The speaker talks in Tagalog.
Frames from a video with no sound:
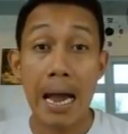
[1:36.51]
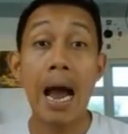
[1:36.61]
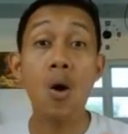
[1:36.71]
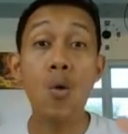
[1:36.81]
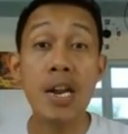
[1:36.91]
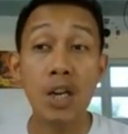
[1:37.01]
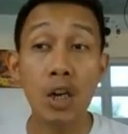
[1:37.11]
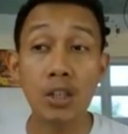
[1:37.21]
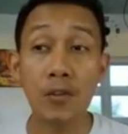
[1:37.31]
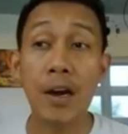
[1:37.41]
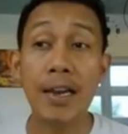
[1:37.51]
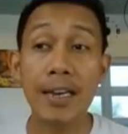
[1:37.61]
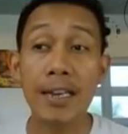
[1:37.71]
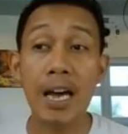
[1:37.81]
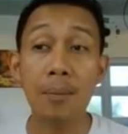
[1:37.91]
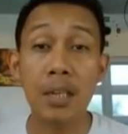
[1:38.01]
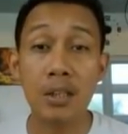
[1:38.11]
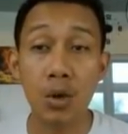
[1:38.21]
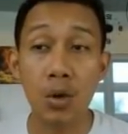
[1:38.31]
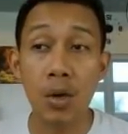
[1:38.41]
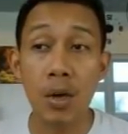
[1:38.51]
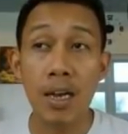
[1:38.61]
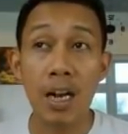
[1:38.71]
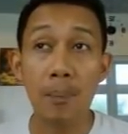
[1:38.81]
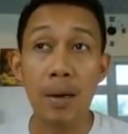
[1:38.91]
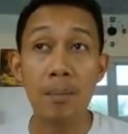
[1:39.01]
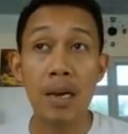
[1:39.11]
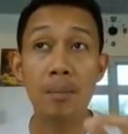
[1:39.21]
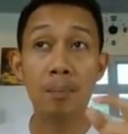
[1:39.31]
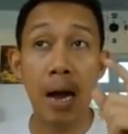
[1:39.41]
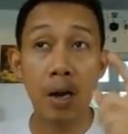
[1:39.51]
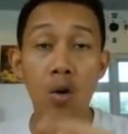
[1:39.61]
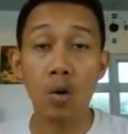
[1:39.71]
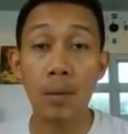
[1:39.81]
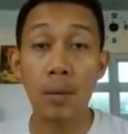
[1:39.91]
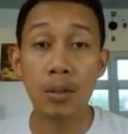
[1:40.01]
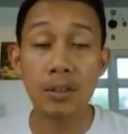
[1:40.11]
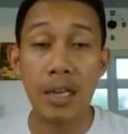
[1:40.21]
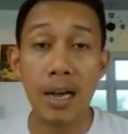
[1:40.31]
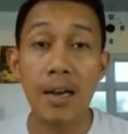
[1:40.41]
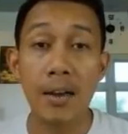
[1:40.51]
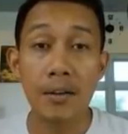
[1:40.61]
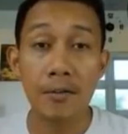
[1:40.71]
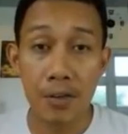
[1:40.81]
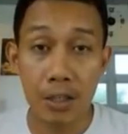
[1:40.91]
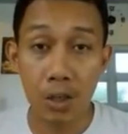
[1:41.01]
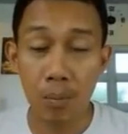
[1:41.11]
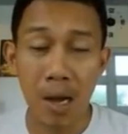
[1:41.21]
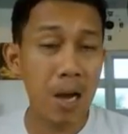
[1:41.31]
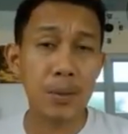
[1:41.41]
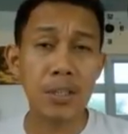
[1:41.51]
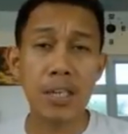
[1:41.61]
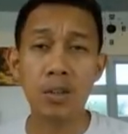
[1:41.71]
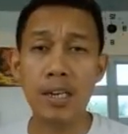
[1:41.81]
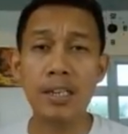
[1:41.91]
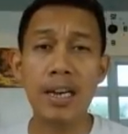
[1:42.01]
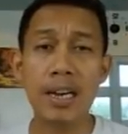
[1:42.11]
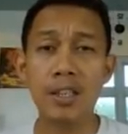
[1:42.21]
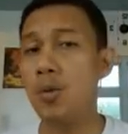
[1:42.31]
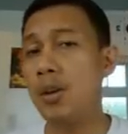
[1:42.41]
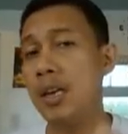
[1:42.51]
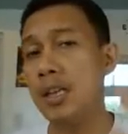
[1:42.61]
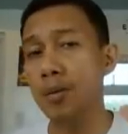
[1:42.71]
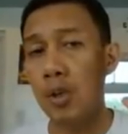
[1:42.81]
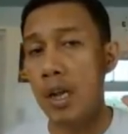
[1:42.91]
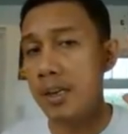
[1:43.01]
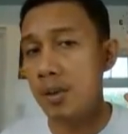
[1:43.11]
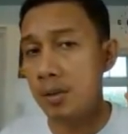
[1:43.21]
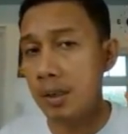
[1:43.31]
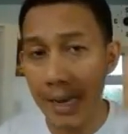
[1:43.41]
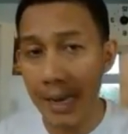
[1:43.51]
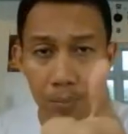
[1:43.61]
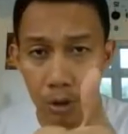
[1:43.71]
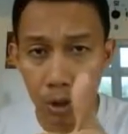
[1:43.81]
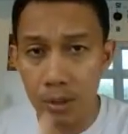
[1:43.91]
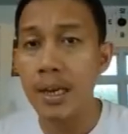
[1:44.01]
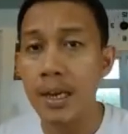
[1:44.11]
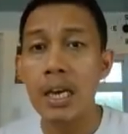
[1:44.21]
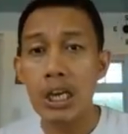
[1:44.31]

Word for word: I will notify and update you kapag may bago kong upload na video. Ma-appreciate ko rin guys kung i-hit mo na yung like button.